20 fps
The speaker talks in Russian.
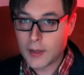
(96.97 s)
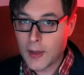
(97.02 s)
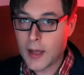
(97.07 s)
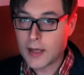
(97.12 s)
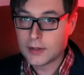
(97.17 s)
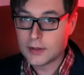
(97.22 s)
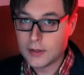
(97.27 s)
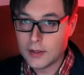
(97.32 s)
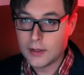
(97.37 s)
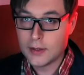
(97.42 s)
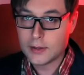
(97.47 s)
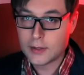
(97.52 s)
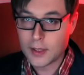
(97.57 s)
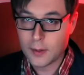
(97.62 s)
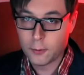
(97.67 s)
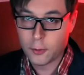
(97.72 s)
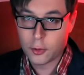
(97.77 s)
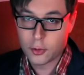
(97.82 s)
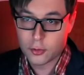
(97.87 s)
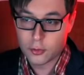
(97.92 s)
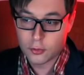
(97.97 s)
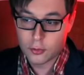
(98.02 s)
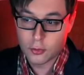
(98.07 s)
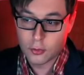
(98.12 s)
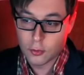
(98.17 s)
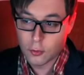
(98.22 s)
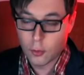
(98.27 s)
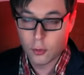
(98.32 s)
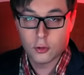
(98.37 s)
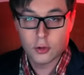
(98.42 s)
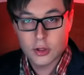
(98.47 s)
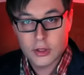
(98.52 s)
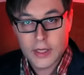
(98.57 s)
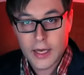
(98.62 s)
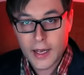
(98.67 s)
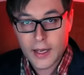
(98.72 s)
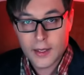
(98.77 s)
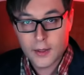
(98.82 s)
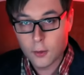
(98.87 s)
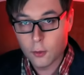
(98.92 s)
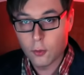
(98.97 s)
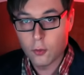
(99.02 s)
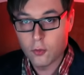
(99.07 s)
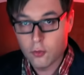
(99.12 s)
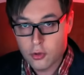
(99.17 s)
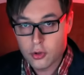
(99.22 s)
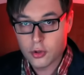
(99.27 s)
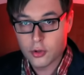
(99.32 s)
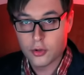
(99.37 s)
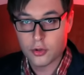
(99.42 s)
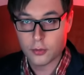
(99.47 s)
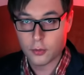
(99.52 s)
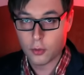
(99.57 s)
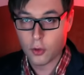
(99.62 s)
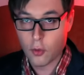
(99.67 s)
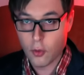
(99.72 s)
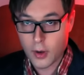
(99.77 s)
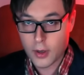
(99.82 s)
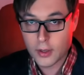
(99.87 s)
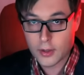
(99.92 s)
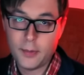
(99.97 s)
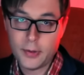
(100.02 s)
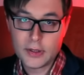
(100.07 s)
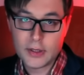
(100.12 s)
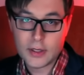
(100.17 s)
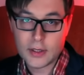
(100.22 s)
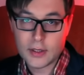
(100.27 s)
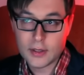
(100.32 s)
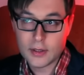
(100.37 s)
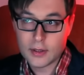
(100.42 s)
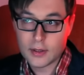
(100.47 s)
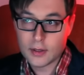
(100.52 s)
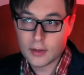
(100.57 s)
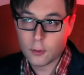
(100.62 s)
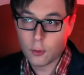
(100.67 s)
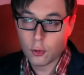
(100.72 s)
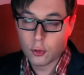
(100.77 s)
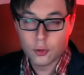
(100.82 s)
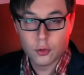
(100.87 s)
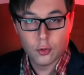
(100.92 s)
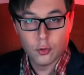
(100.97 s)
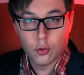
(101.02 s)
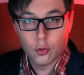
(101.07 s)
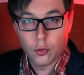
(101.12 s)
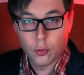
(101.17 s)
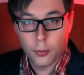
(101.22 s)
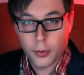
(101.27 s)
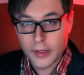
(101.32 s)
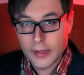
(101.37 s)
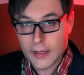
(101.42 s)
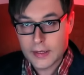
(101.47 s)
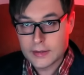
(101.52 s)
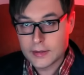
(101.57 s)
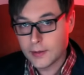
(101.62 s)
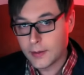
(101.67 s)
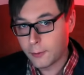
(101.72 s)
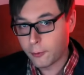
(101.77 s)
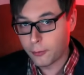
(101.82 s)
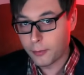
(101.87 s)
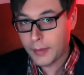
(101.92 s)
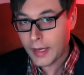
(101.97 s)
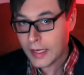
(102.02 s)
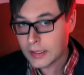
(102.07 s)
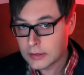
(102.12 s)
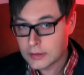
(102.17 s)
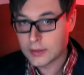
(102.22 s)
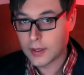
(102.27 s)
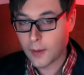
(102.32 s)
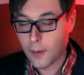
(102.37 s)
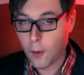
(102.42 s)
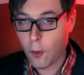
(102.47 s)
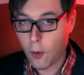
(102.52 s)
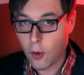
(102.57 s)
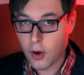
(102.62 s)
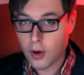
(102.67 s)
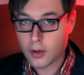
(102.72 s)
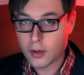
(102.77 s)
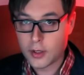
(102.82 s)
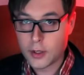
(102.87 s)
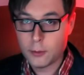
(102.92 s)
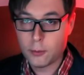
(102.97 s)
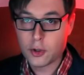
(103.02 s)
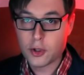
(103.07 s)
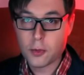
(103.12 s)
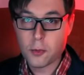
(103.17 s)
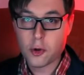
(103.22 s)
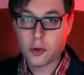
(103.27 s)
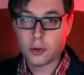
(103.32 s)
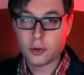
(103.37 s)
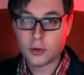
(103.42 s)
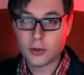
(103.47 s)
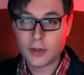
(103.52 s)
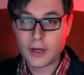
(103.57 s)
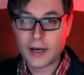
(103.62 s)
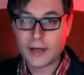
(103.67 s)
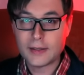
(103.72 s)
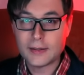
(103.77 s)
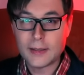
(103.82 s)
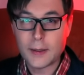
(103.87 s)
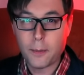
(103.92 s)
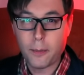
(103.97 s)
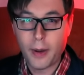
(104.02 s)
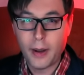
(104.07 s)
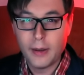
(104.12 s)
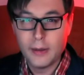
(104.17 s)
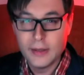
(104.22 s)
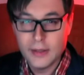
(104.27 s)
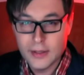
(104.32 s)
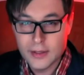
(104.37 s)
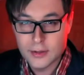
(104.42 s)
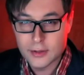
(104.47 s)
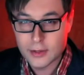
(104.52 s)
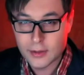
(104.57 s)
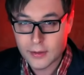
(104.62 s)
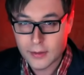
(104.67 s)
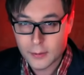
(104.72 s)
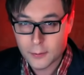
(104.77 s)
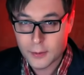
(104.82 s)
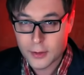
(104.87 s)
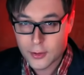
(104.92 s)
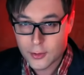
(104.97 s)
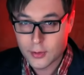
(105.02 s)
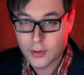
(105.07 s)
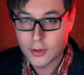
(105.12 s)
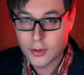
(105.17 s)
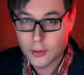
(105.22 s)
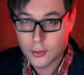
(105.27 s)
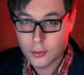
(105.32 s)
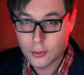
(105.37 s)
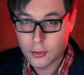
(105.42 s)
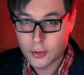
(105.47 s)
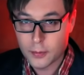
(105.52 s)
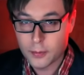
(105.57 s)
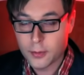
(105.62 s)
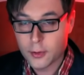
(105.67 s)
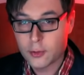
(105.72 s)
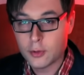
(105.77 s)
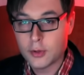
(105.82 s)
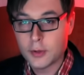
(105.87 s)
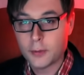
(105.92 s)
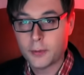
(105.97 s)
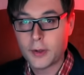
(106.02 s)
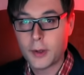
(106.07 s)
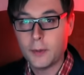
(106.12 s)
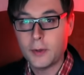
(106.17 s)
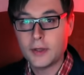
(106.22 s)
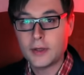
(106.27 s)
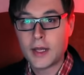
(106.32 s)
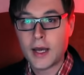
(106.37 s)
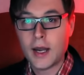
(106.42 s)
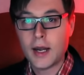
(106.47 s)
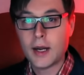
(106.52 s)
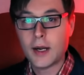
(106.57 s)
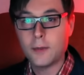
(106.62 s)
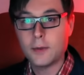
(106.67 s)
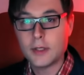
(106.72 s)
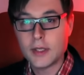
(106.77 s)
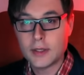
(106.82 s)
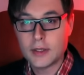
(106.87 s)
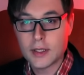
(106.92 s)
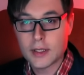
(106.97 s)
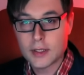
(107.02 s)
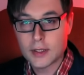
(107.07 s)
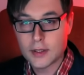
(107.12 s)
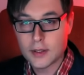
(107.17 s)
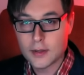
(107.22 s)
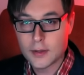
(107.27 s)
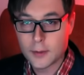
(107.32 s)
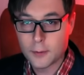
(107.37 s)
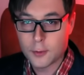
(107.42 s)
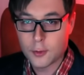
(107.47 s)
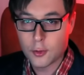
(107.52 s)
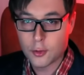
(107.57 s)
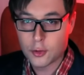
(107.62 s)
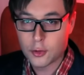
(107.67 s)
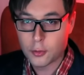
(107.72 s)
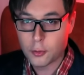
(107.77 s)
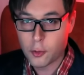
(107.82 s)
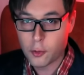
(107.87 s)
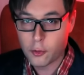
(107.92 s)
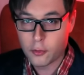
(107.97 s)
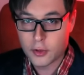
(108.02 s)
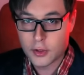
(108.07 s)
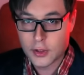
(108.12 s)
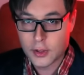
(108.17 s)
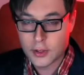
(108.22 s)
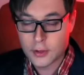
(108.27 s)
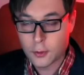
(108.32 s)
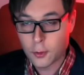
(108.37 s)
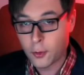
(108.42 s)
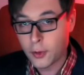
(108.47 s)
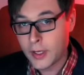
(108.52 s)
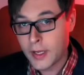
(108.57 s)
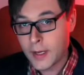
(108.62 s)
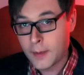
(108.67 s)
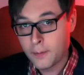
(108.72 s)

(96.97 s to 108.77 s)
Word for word: Согласны ли со мной, что Гурская лучше, чем Лорак? Опять-таки, Гурскую пригласили в мер вместо лорак, либо же, может, как дополнительного члена жюри. Пишите в комментариях, обязательно оцените видео, чтобы его увидели и другие.